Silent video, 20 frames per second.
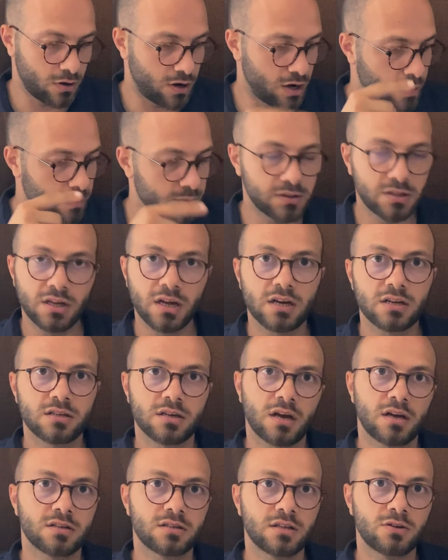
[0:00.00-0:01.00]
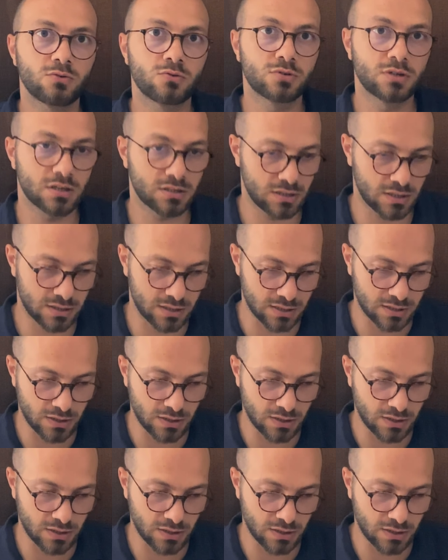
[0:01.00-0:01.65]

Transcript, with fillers: Ama diğer cihazlar yüksek sesle